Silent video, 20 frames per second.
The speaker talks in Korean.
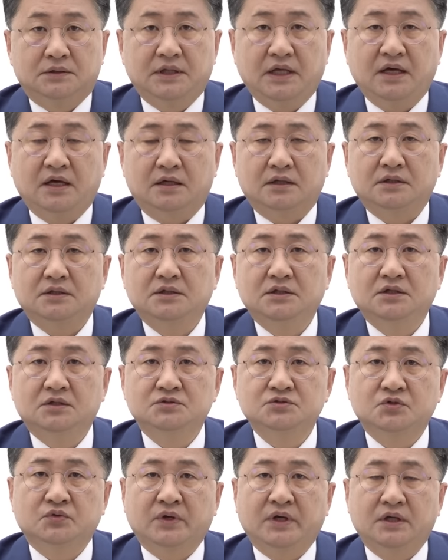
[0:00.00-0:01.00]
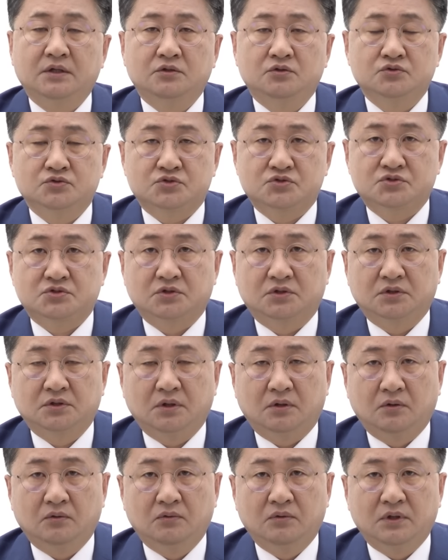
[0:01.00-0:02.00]
네, 이현종의
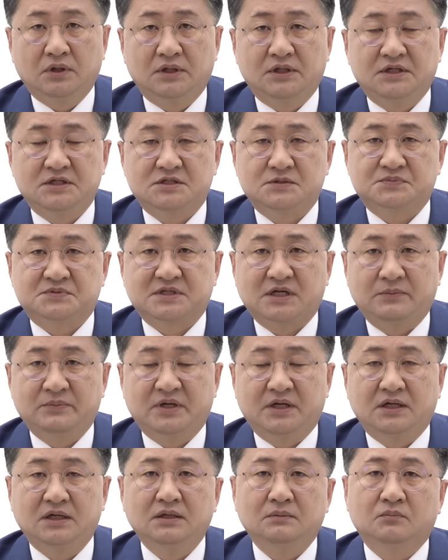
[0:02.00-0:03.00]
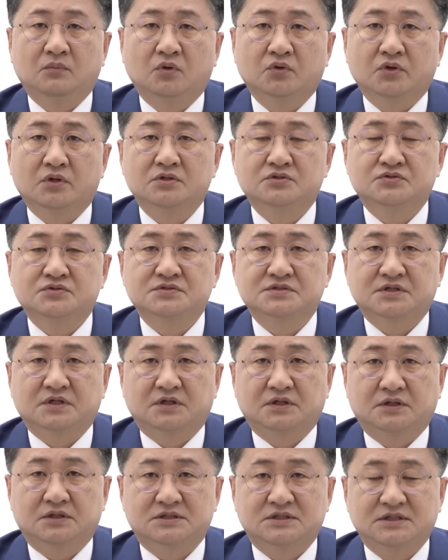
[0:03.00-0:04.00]
뉴스쇼 5월 23일 목요일
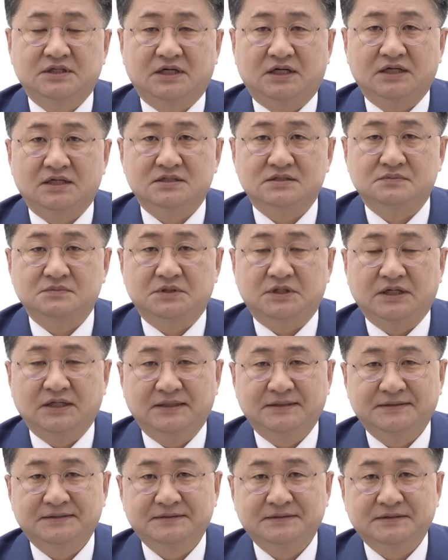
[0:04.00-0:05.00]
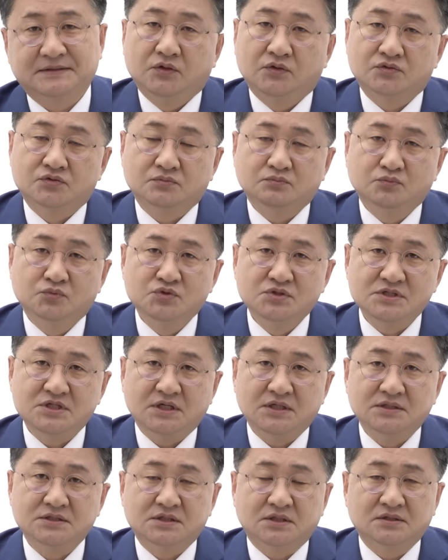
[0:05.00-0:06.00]
순서 진행하겠습니다. 요즘
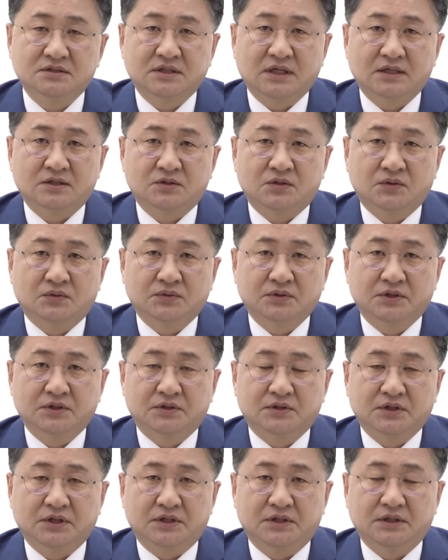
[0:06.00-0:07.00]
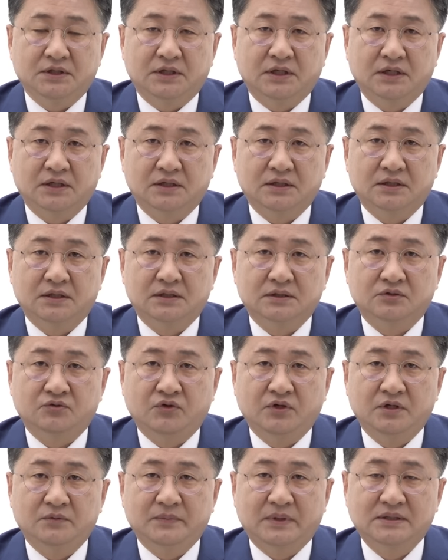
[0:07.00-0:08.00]
문재인 전 대통령이 아,
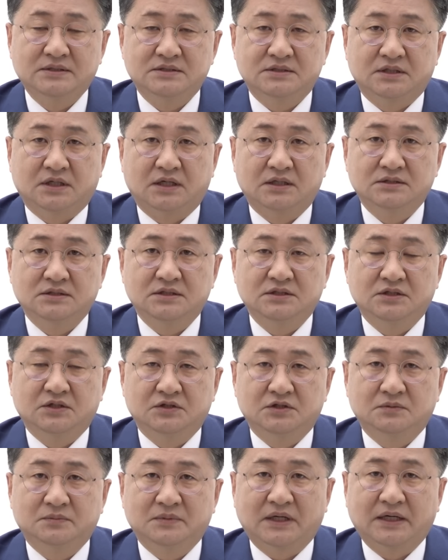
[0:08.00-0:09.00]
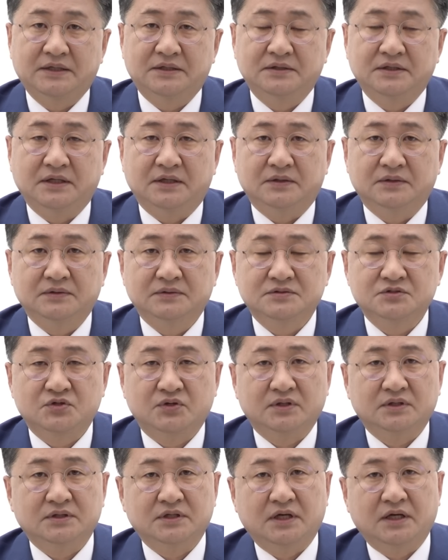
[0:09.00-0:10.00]
퇴임한 지가 한 2년이 넘어가는데요.
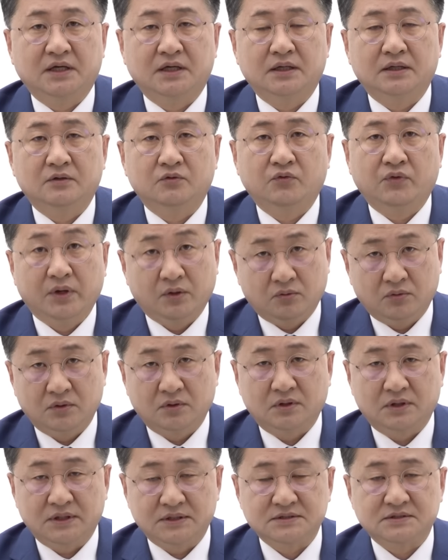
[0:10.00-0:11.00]
최근에 회고록을